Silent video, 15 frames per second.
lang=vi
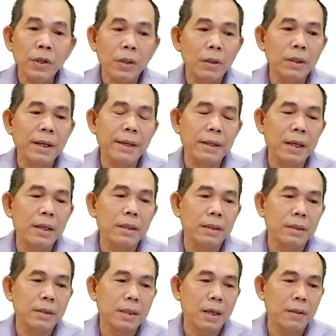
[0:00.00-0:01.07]
còn ngày nay
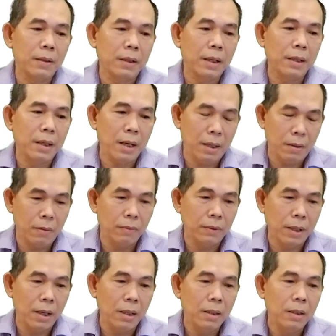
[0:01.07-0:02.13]
thì sao ngày nay
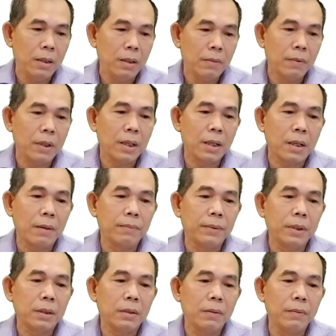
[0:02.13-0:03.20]
cũng thế vấn đề cấp
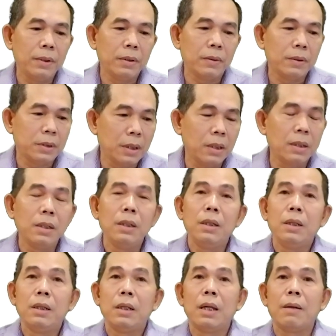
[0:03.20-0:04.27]
thiết đối với tổ chức
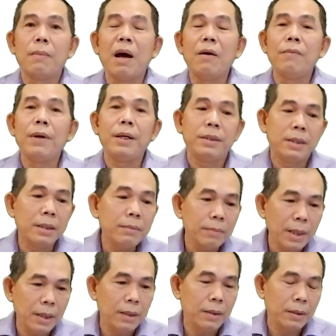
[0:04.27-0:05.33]
là bảo vệ
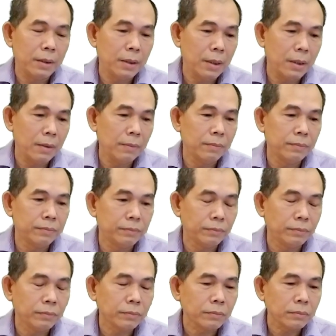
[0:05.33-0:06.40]
chính mình nhé
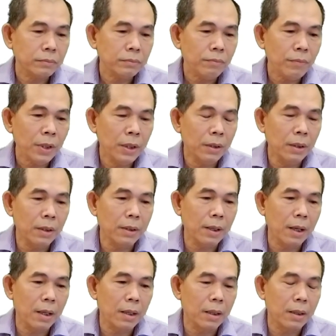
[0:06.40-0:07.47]
tất
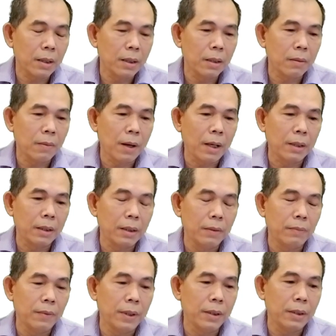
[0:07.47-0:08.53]
cả các cơ quan
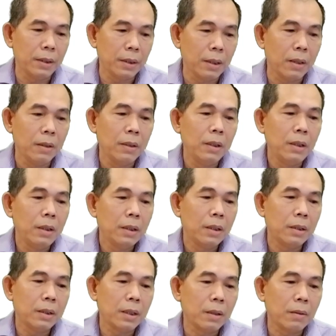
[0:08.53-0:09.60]
đơn vị gì đó
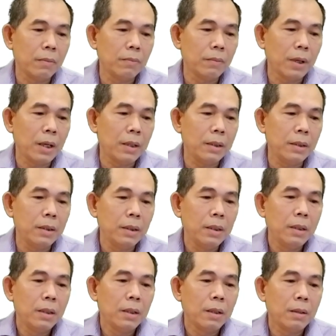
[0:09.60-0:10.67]
người ta cũng phải
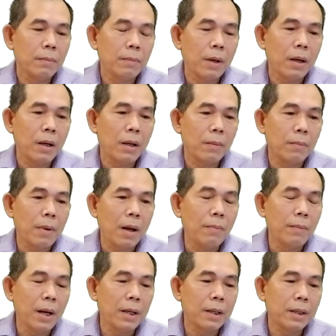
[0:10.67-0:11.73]
à, bảo,
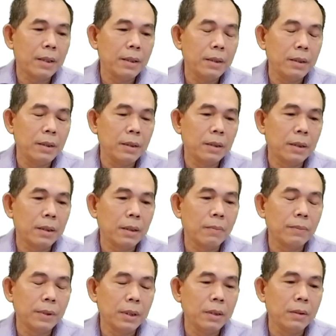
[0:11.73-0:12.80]
bảo mật cái cái
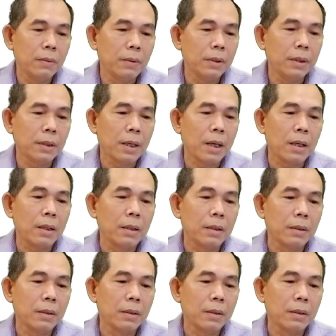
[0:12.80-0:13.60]
thông tin của người ta